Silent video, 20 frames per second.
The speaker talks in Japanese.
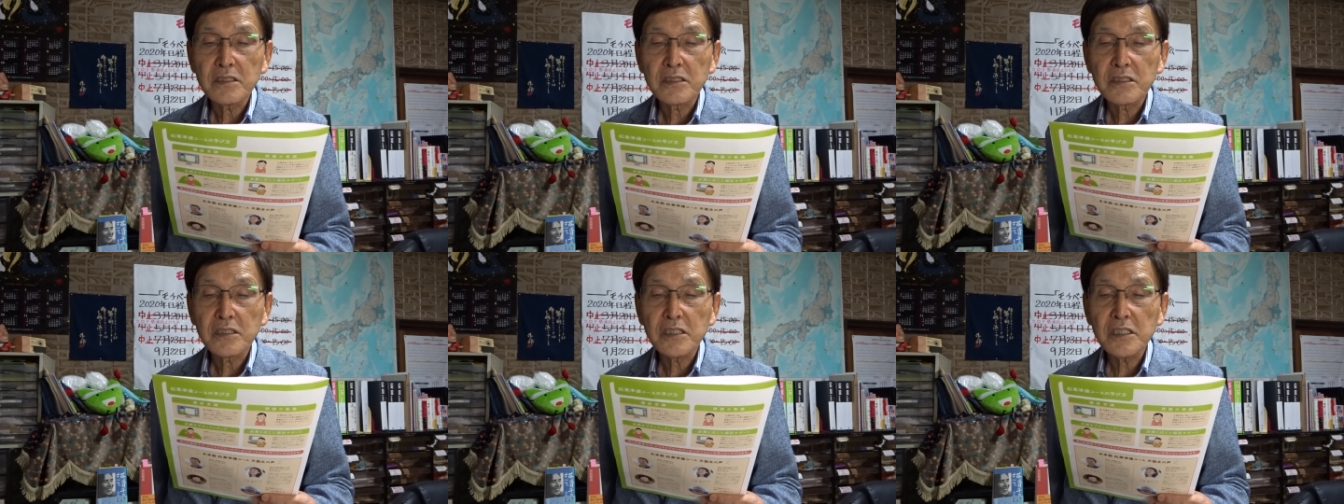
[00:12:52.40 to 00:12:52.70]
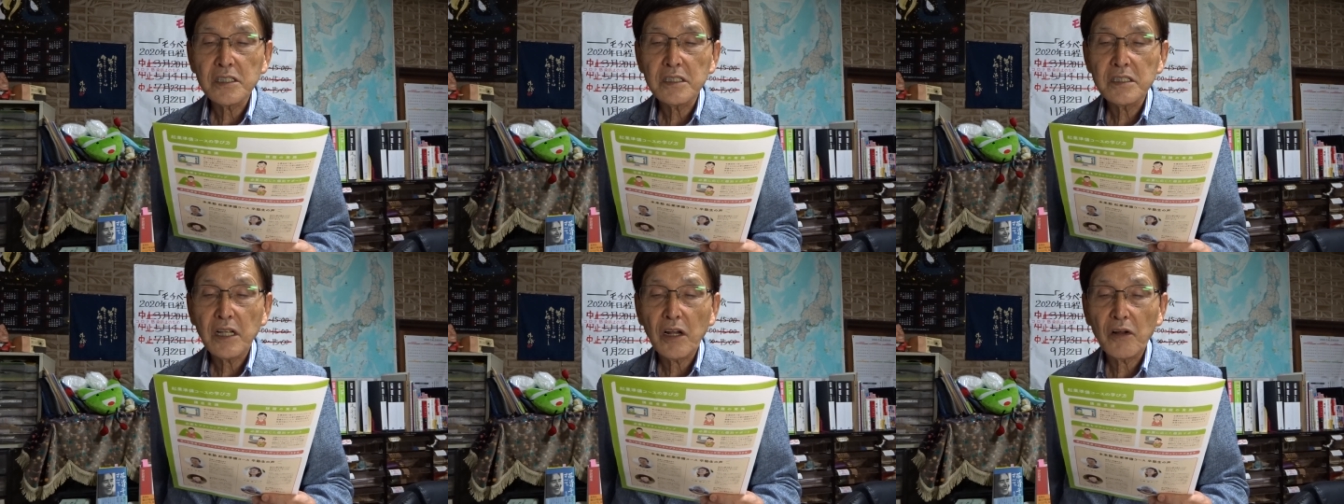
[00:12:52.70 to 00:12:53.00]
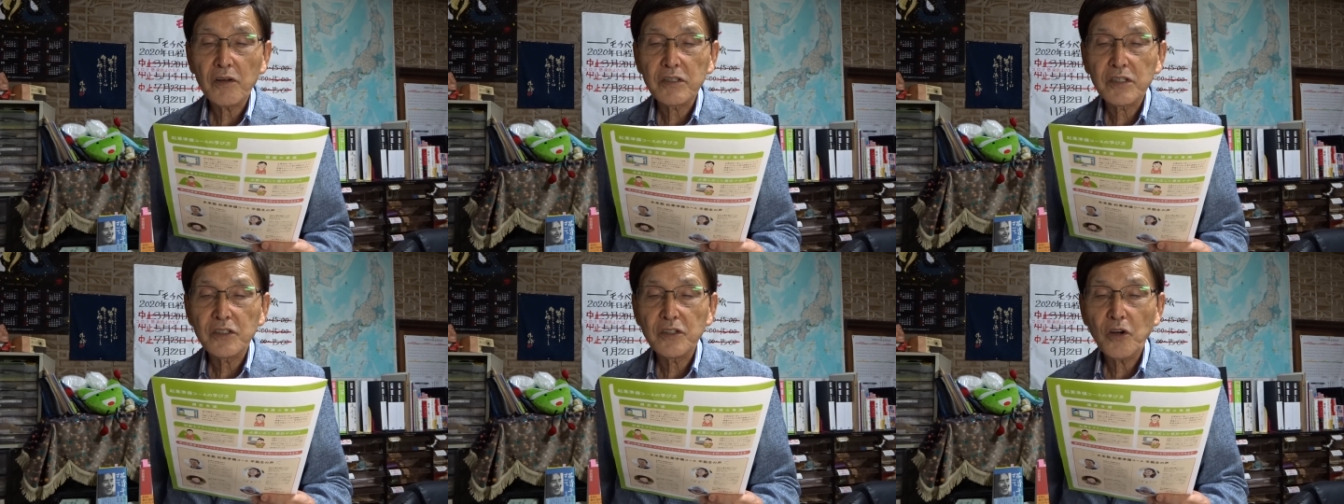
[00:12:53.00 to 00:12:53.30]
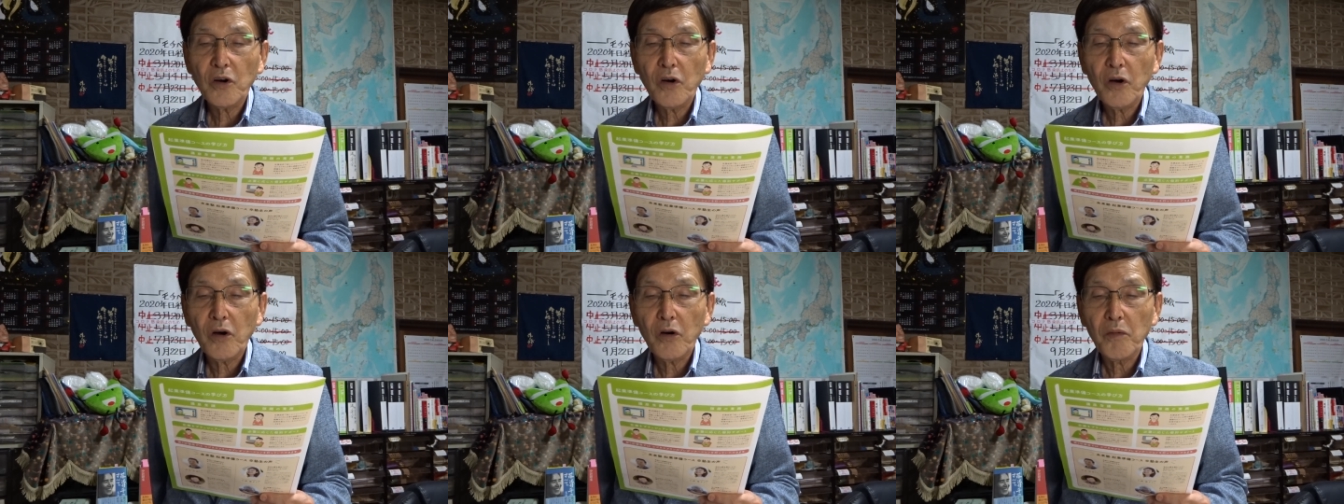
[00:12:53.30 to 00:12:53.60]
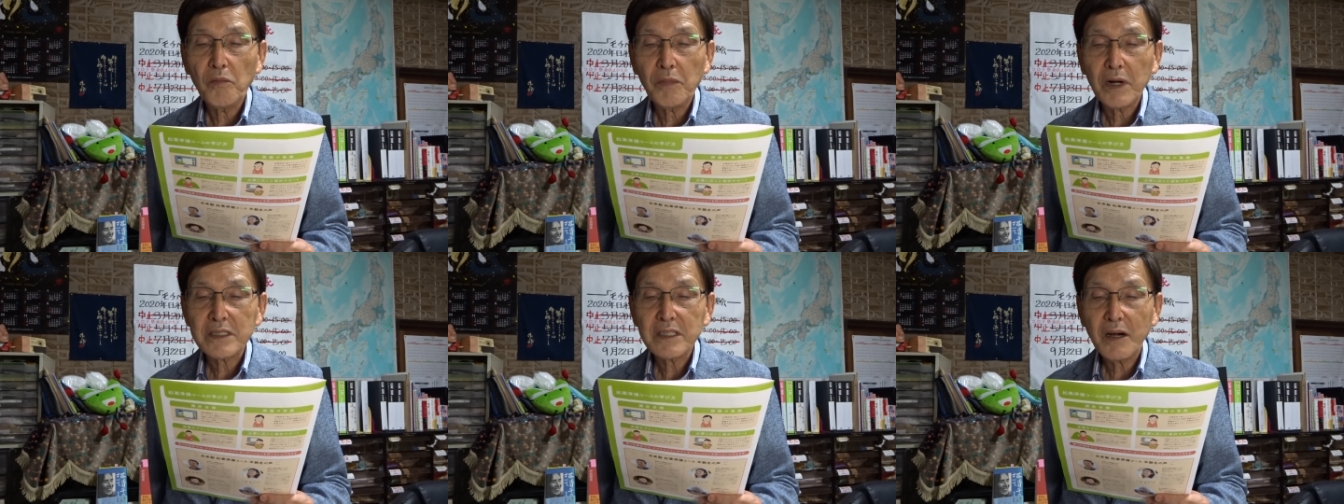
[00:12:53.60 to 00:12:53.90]
地域での起
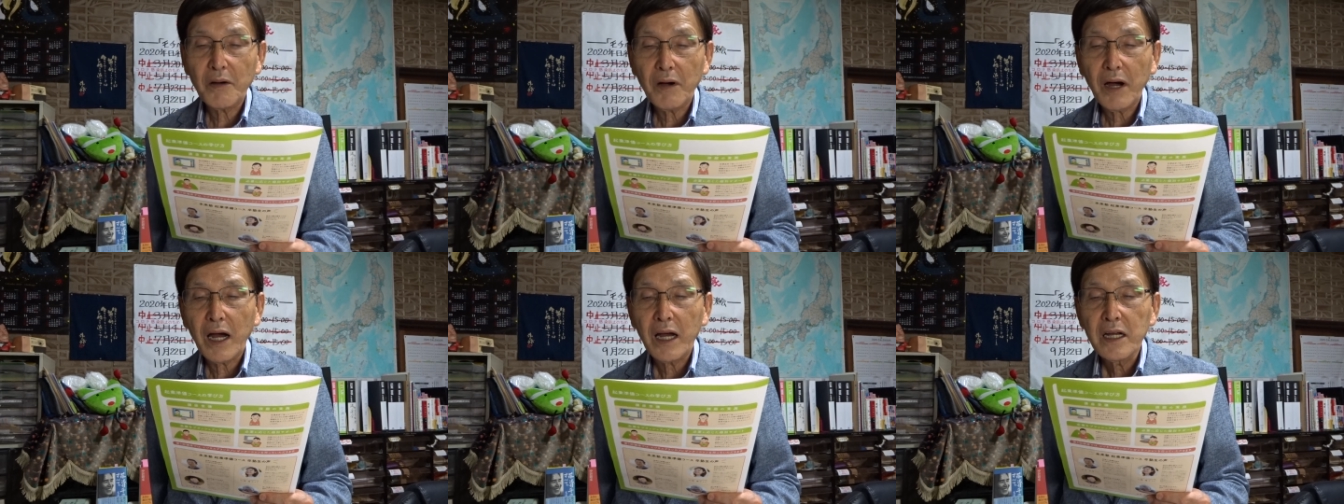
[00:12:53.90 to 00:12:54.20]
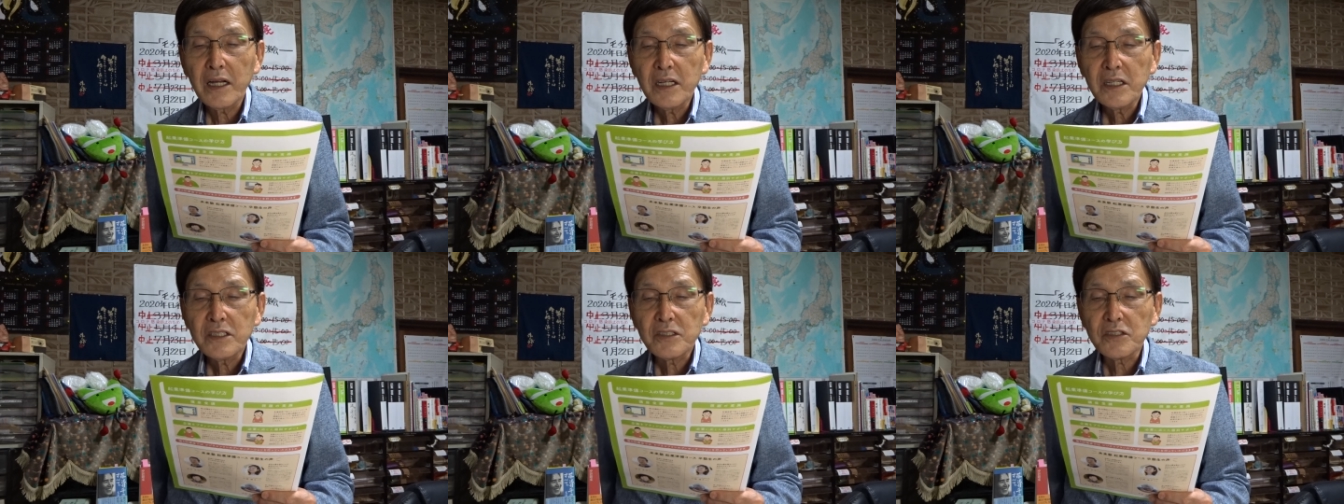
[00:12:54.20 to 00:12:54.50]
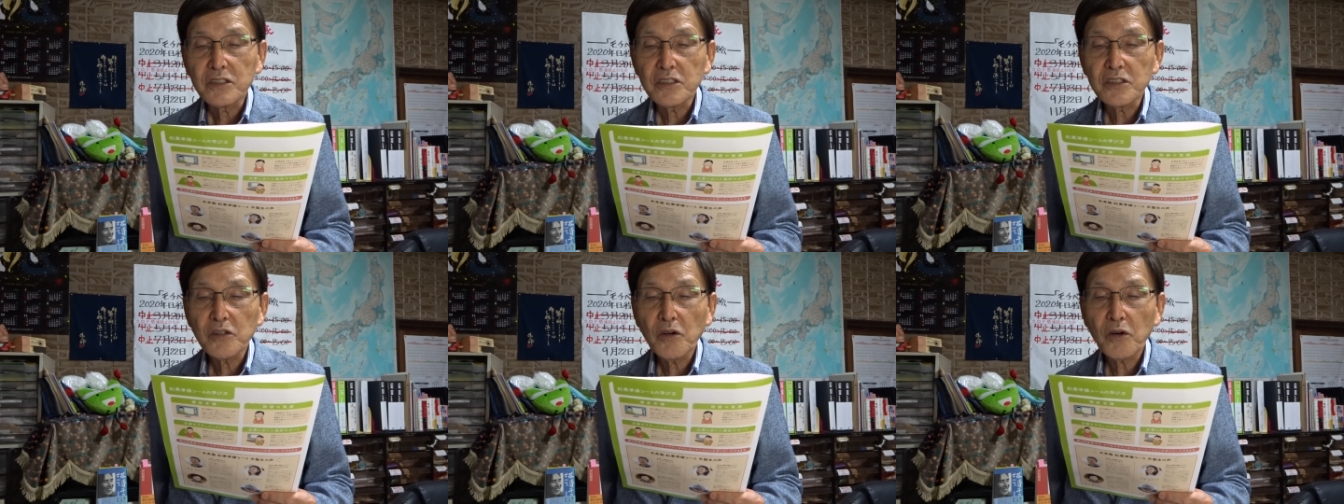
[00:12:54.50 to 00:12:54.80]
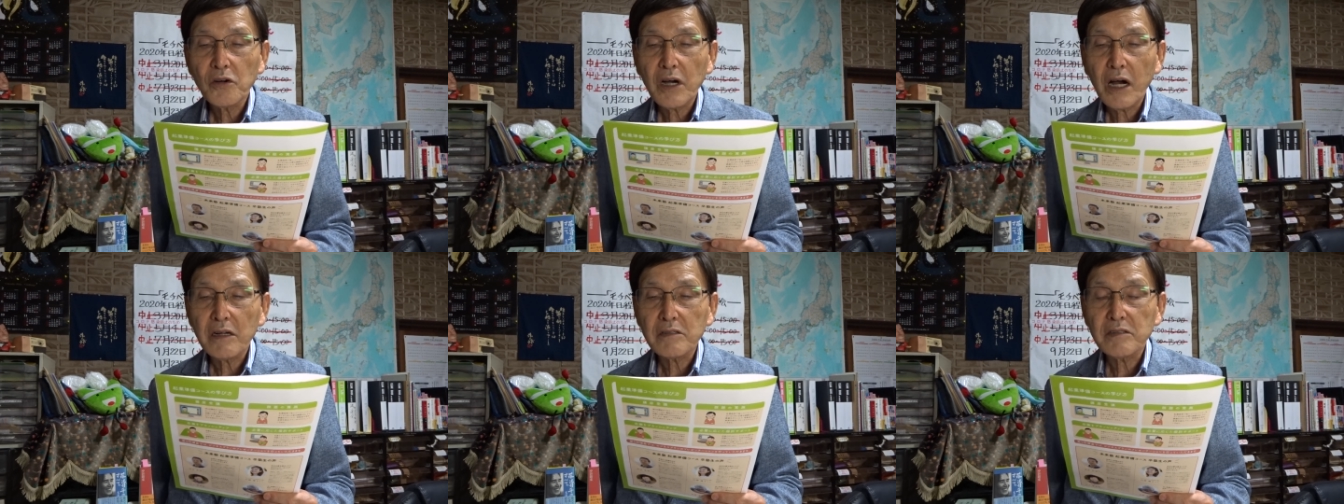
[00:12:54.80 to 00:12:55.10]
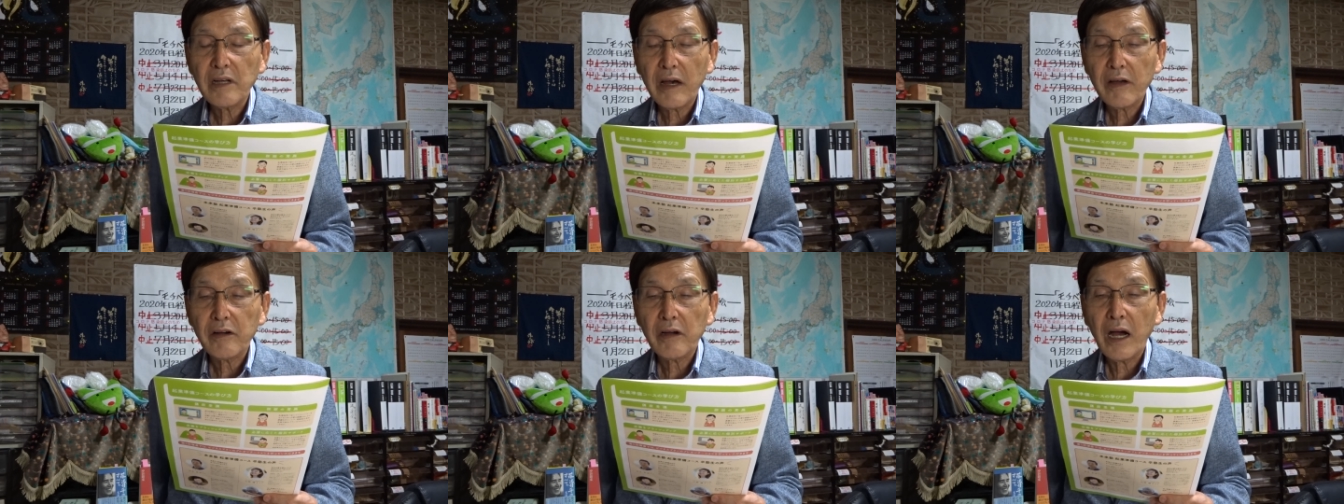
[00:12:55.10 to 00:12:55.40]
業または事業拡
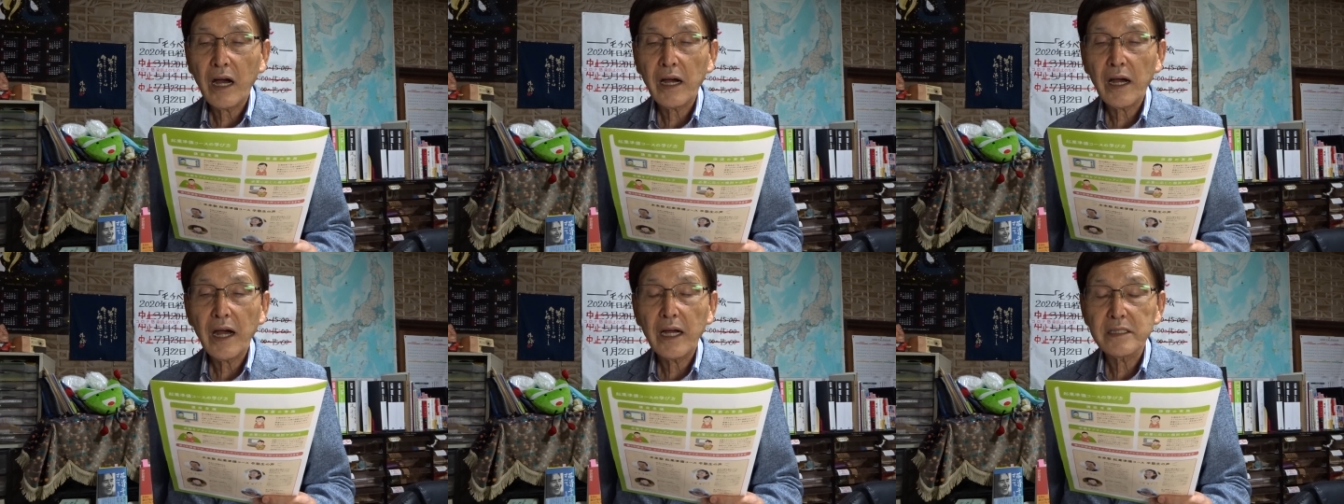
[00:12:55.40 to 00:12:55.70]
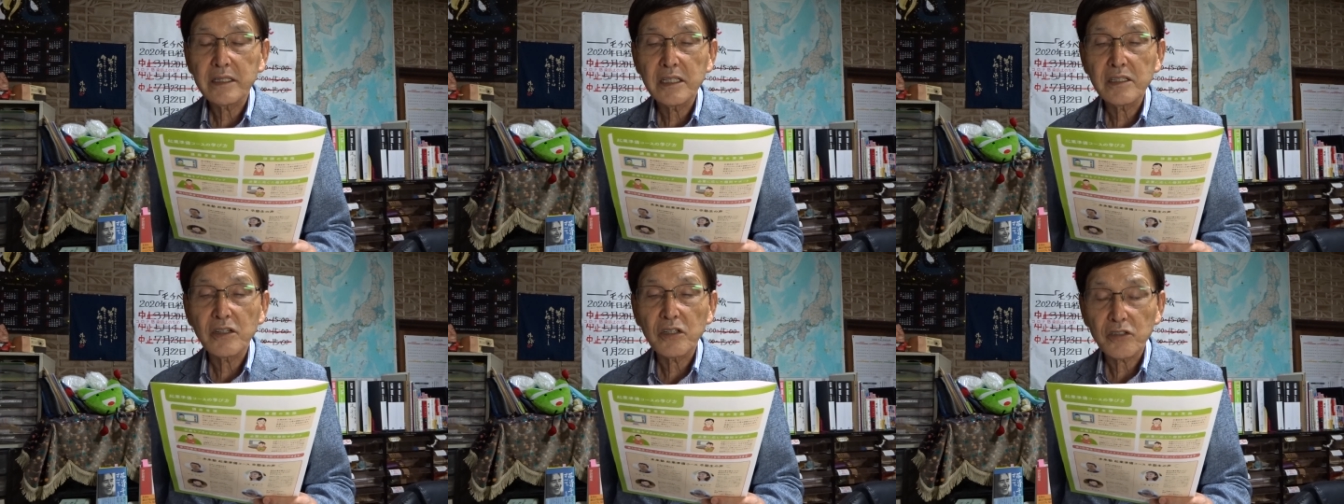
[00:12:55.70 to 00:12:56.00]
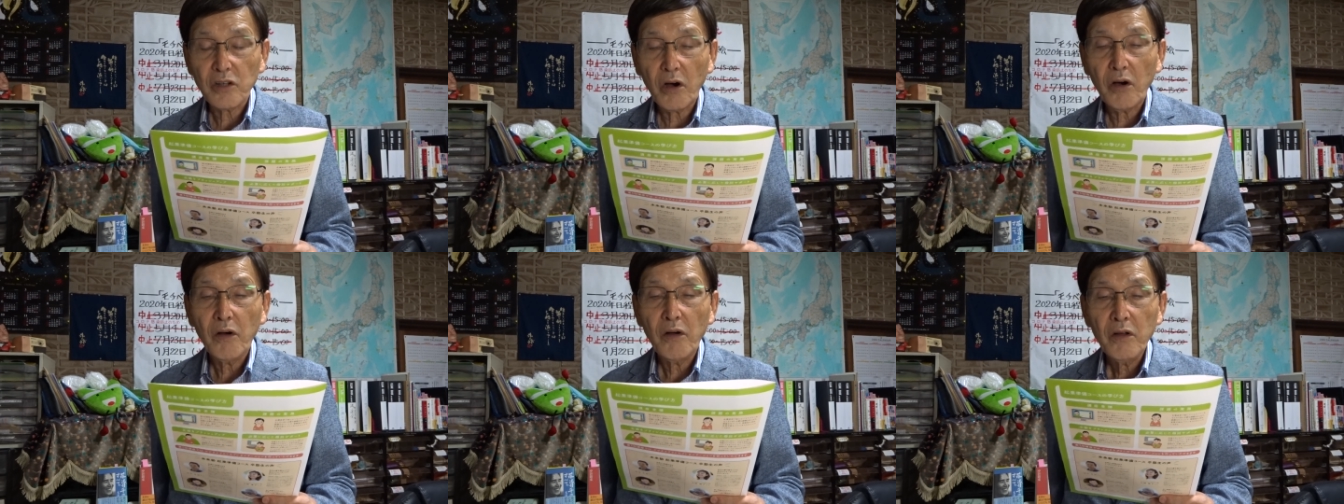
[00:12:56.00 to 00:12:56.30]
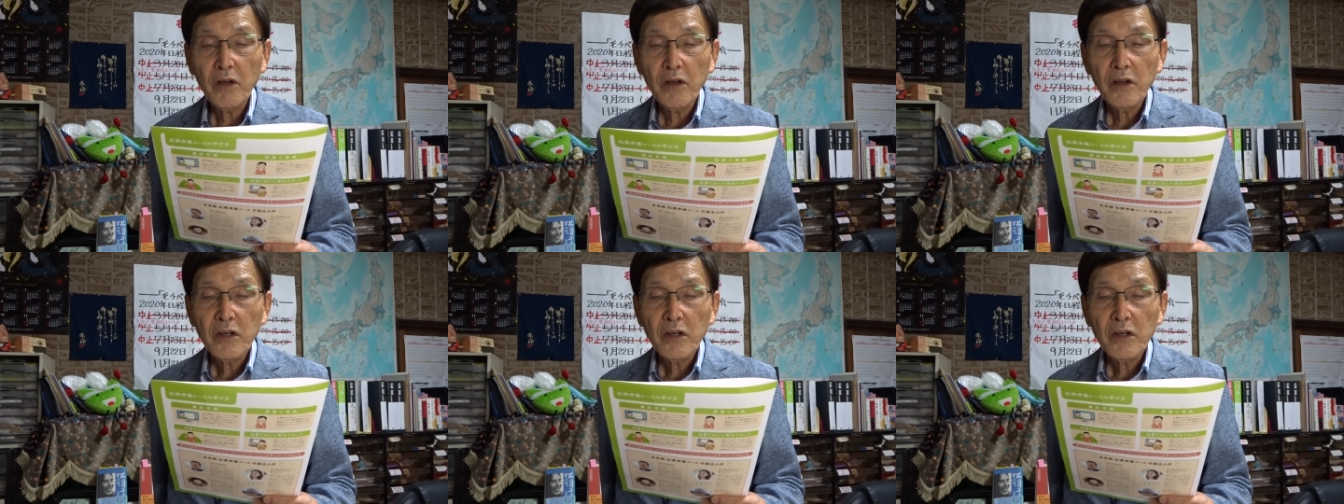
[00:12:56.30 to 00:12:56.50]
大を考えていること